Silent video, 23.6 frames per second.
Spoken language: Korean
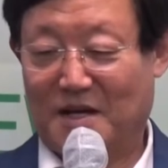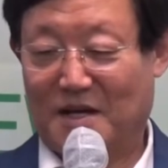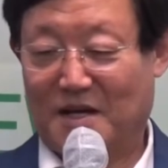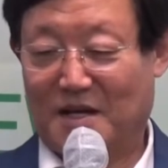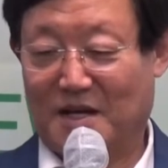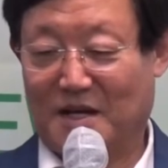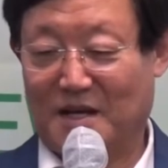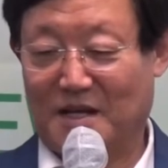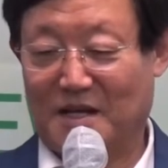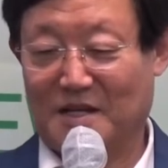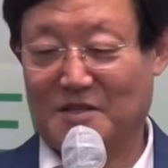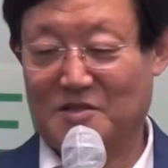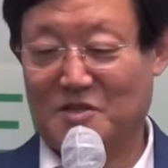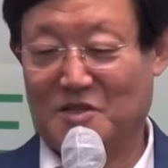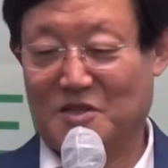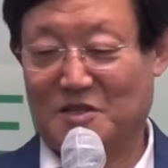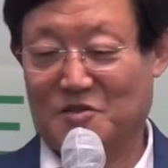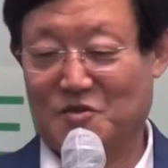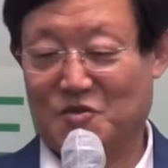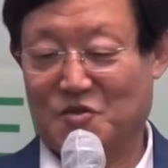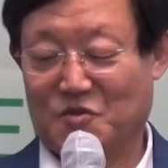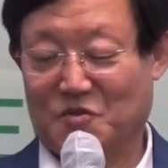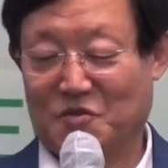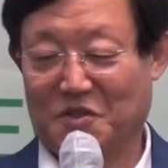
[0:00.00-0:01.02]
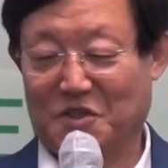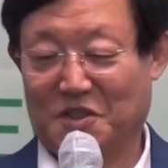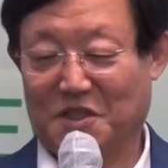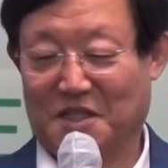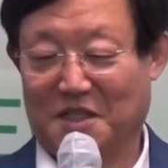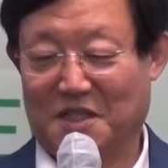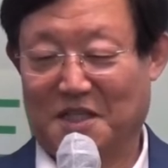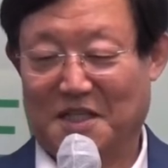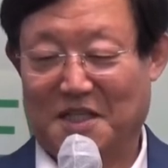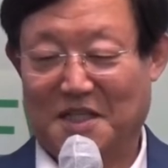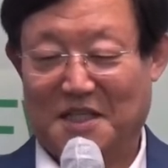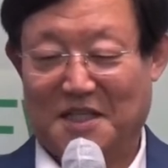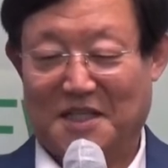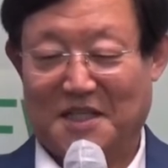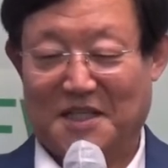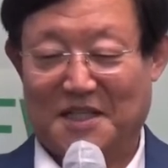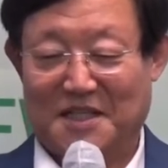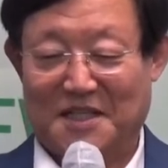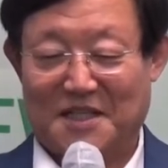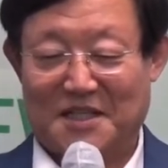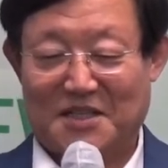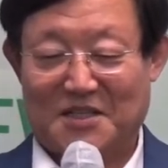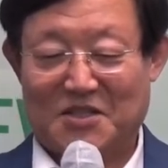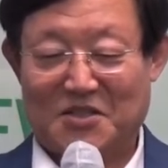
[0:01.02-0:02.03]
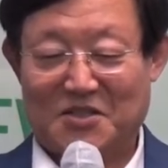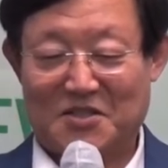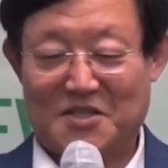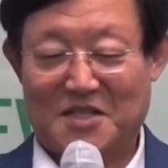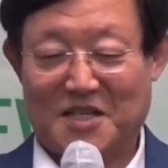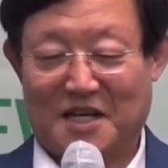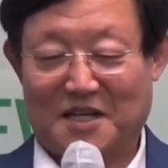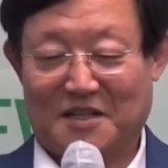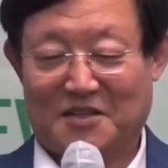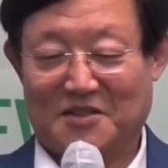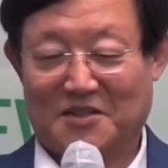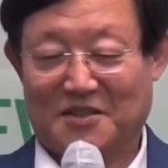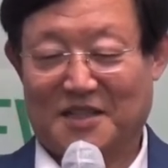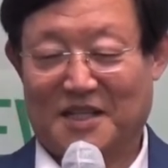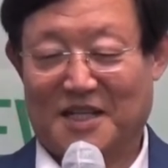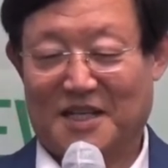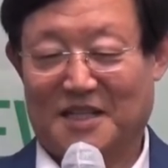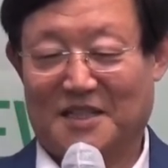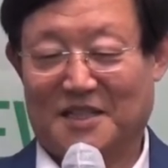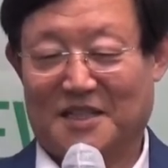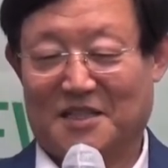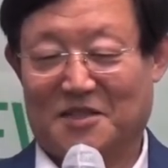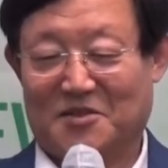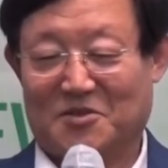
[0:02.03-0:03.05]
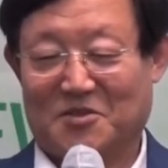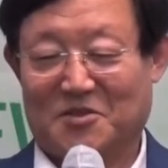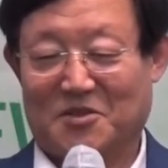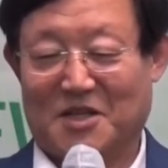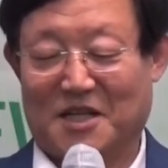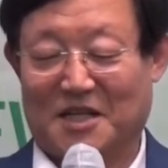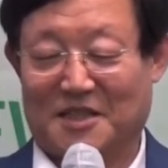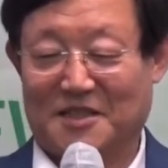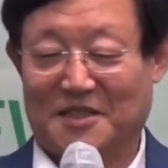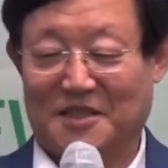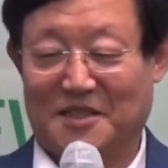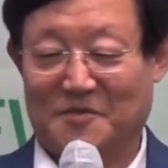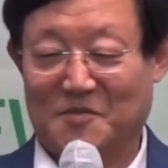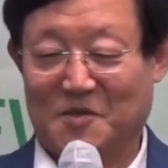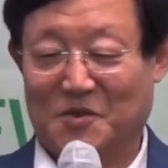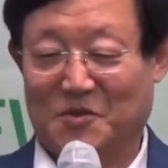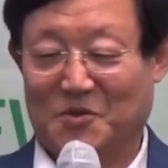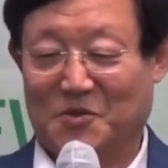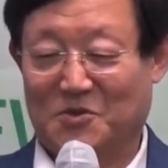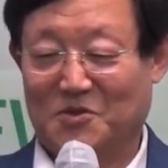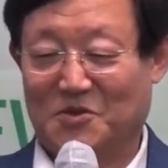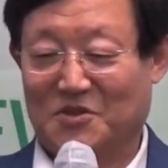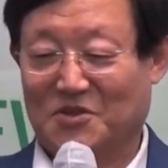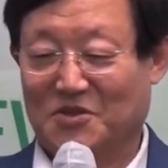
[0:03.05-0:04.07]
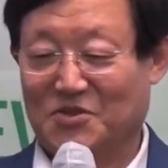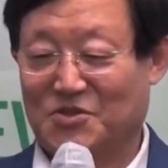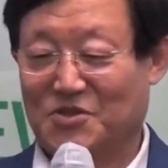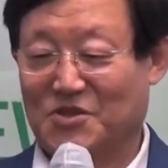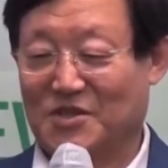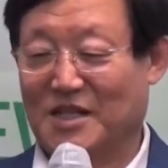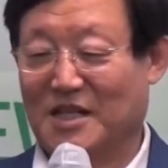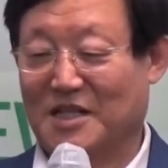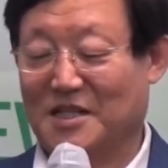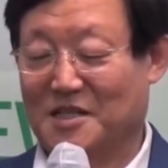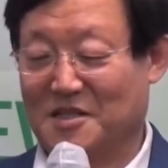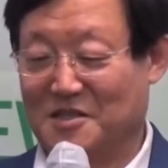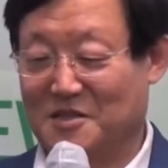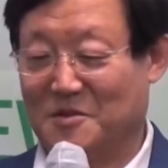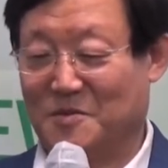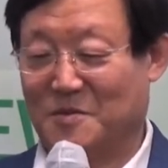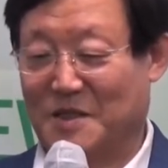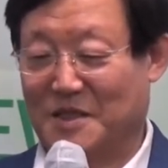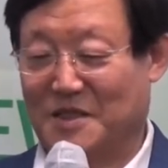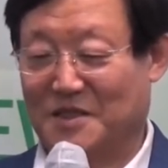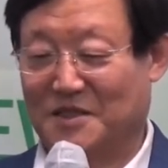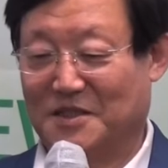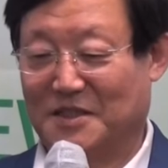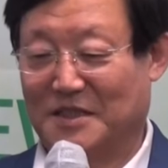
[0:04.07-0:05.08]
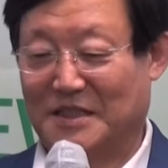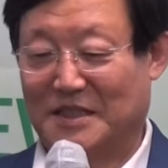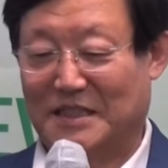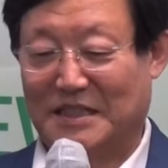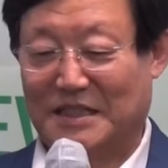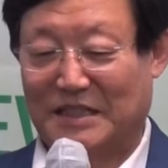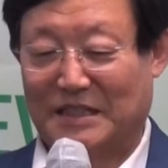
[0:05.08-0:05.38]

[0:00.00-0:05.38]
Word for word: 가나안 칠족이 그 사건 하나로 간담이 녹은 것은 아니지만은